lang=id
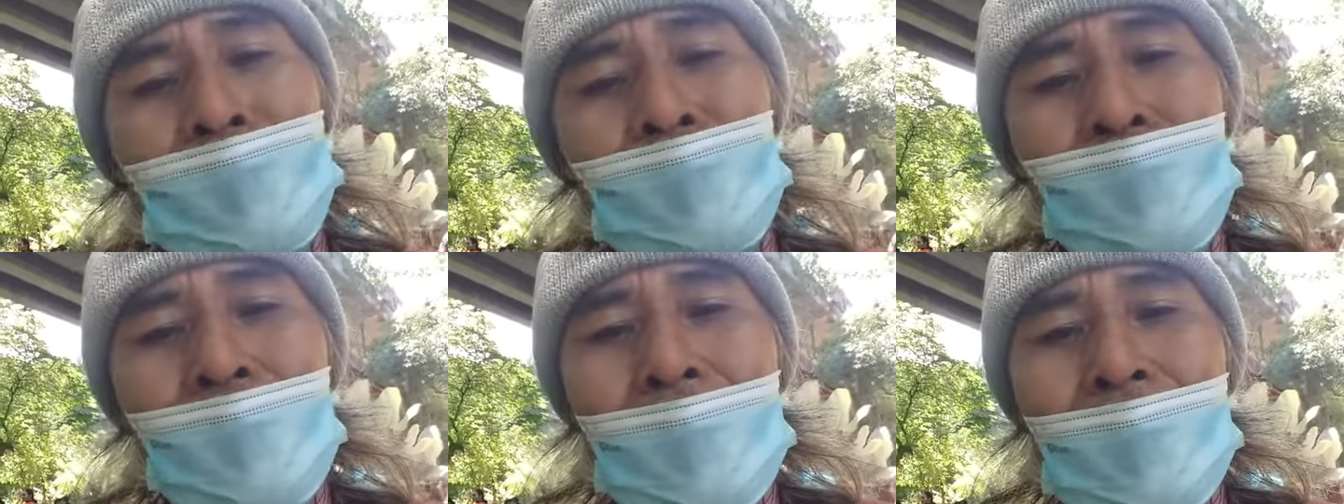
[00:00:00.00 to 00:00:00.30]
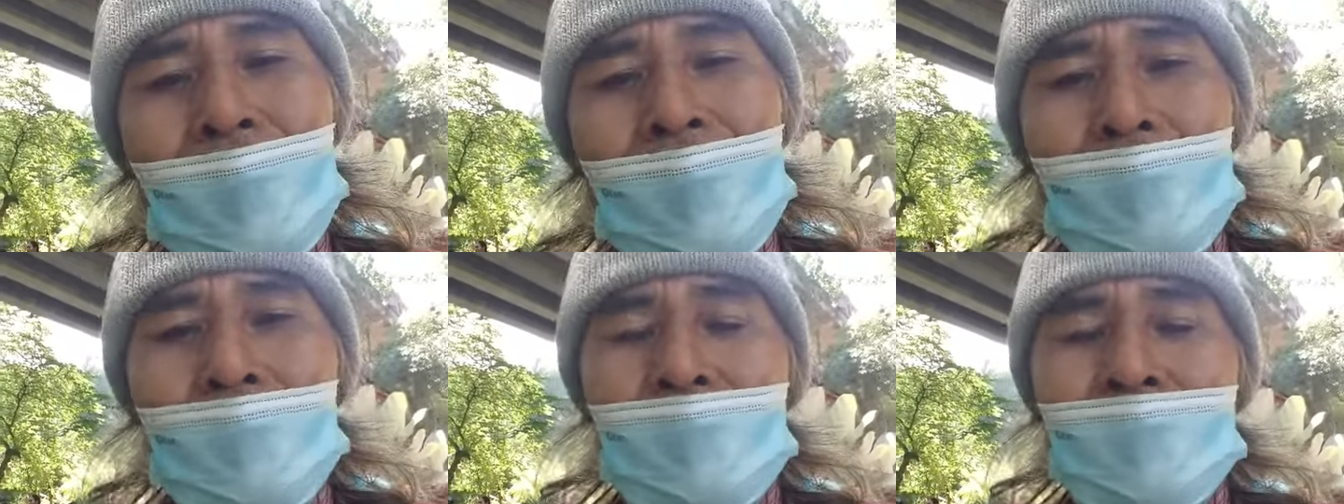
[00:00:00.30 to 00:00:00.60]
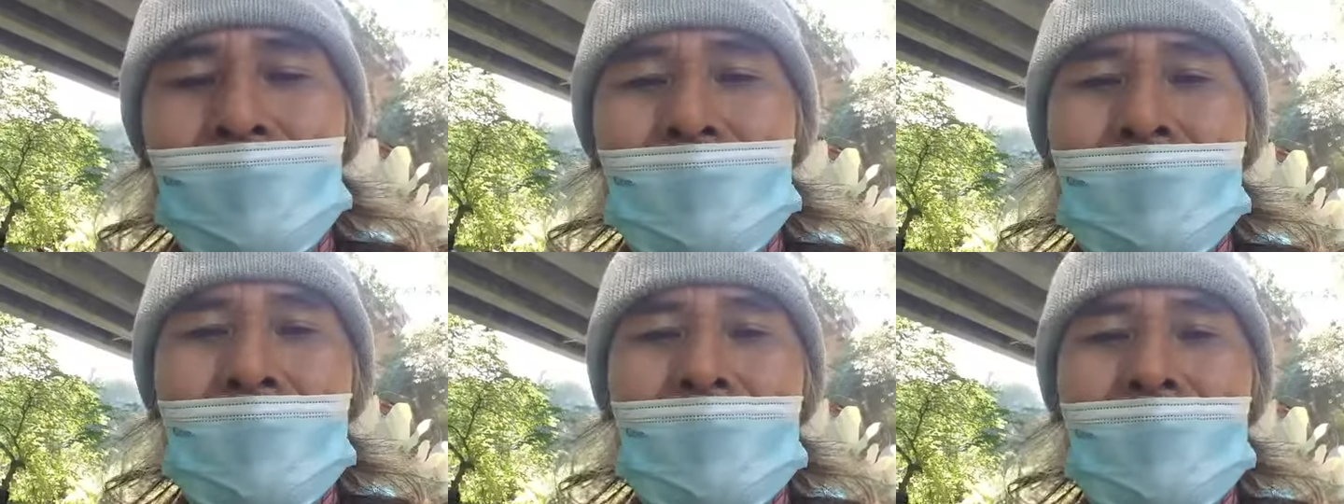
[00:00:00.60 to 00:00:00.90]

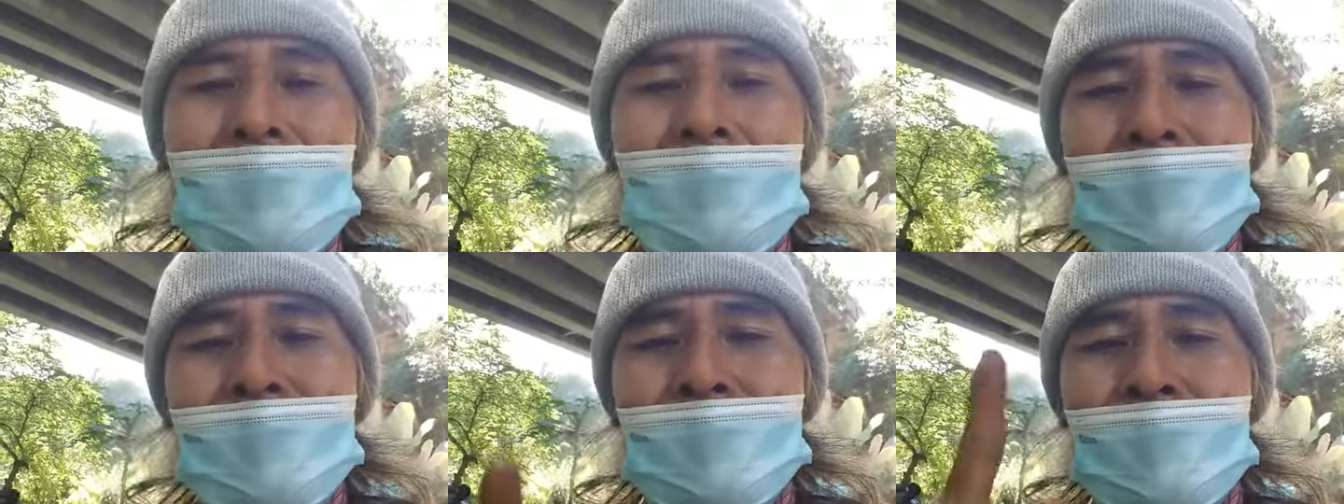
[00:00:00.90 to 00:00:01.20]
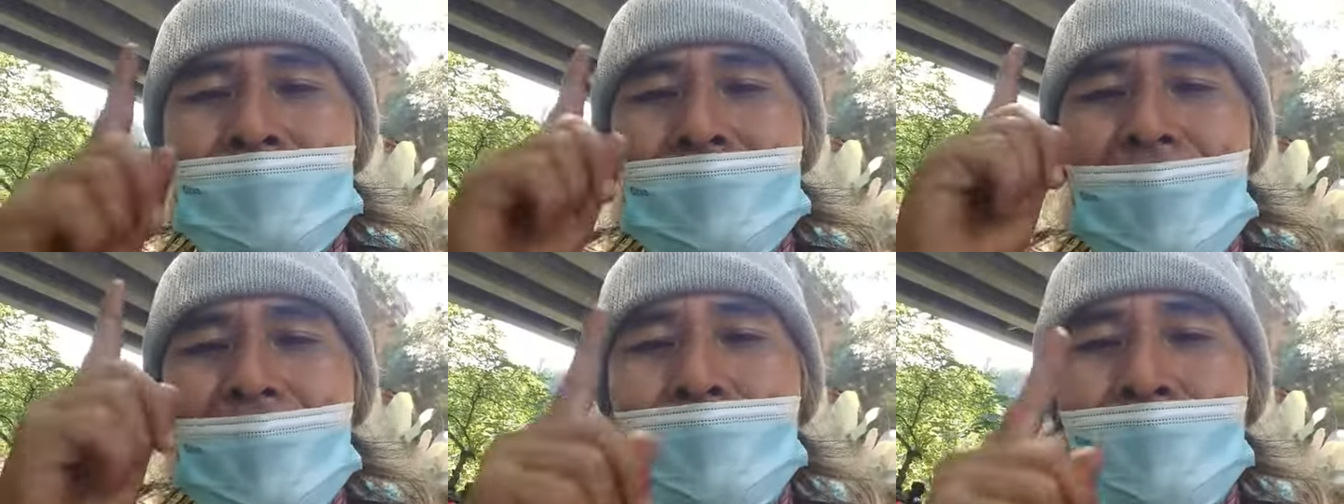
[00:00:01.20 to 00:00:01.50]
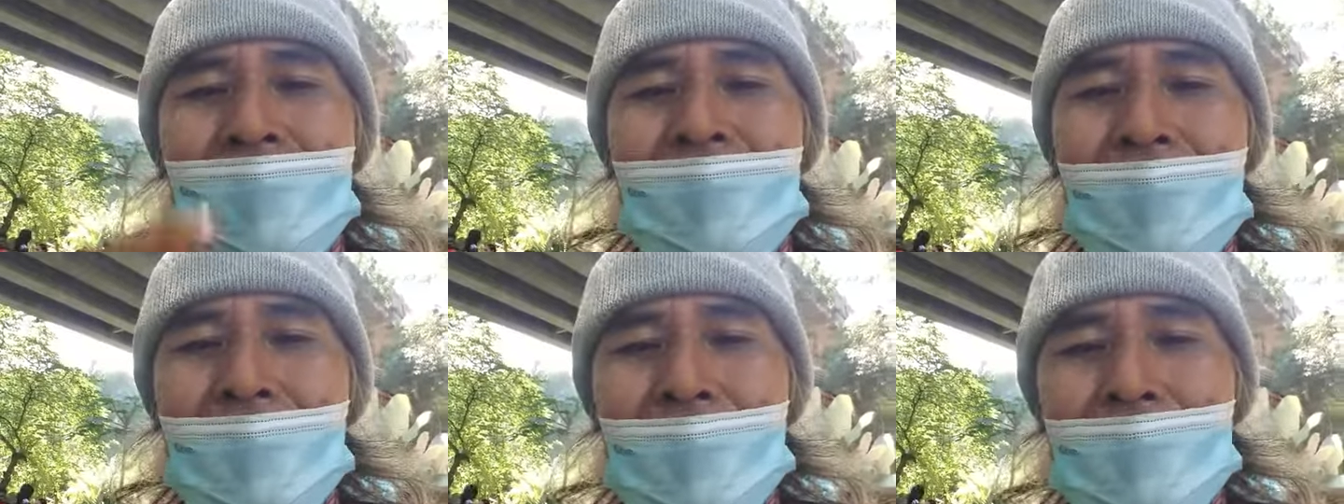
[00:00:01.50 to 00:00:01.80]
2 salam
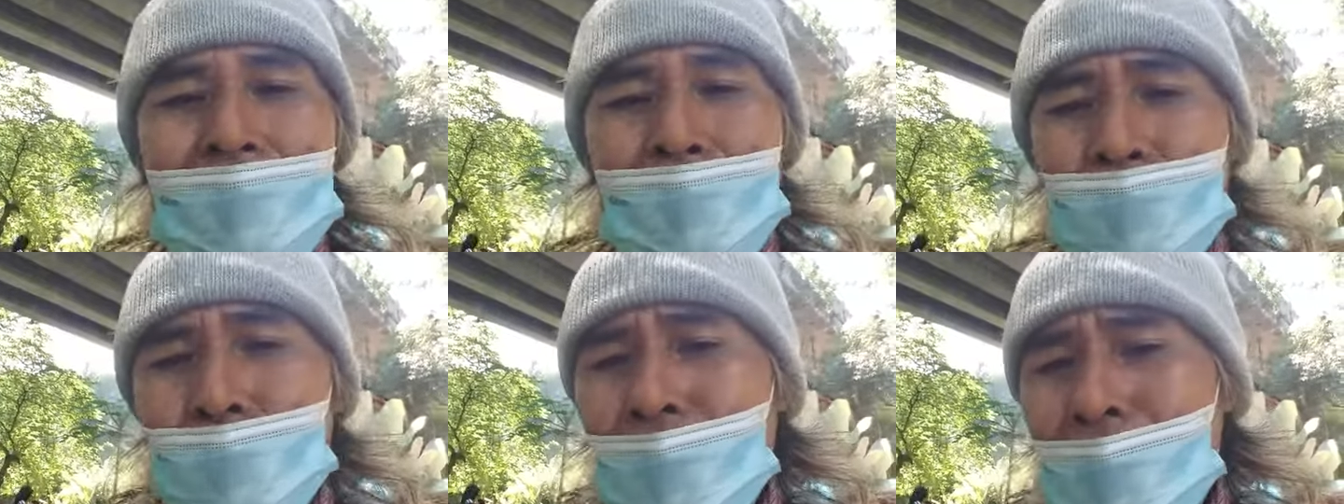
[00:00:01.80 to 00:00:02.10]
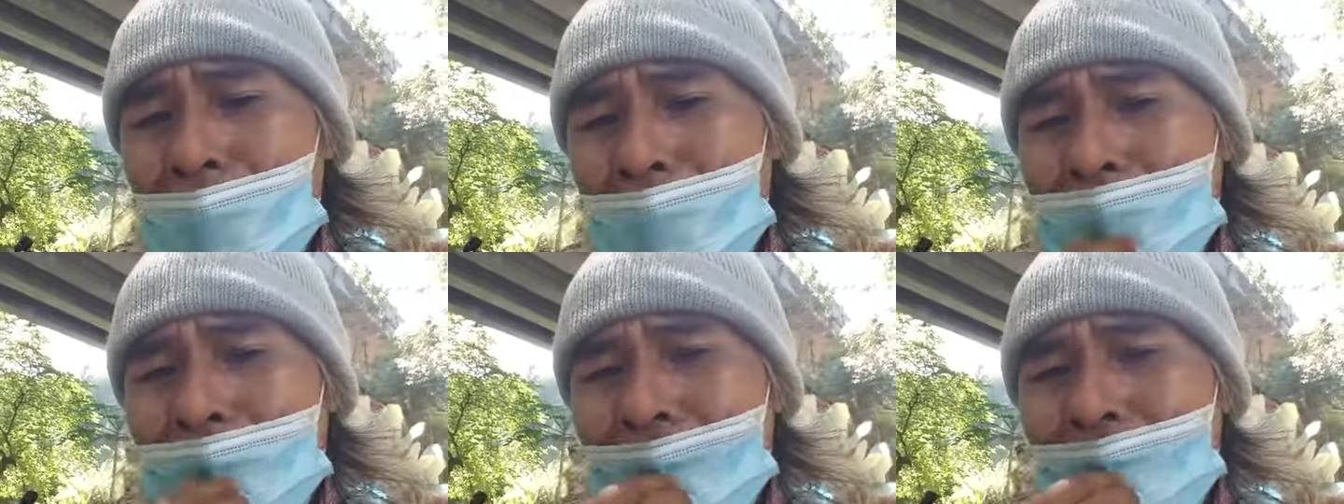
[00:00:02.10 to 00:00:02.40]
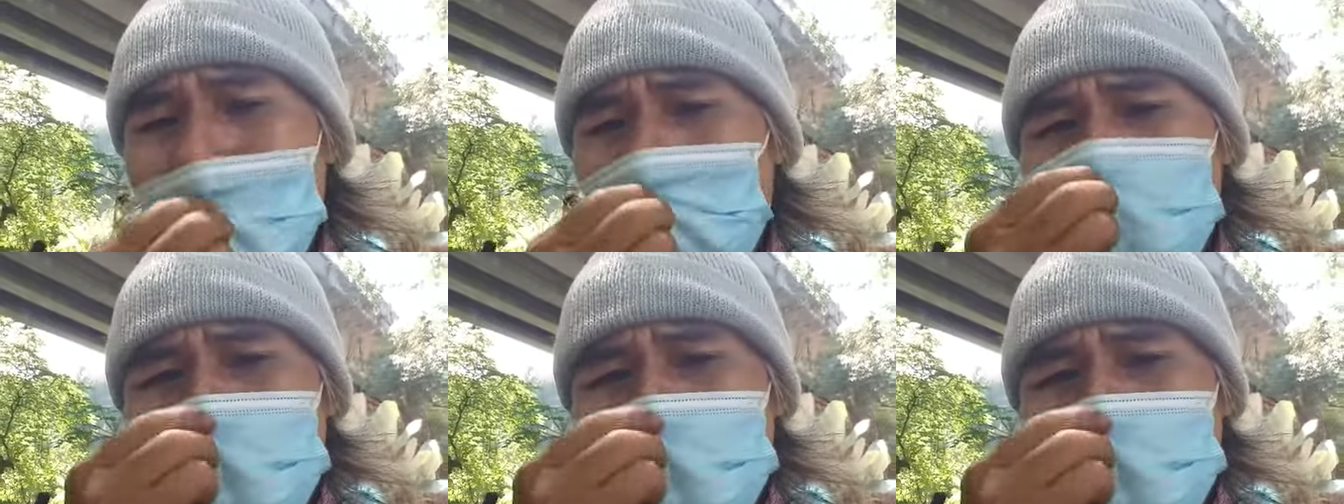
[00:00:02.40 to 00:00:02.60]
bineka tunggal ika,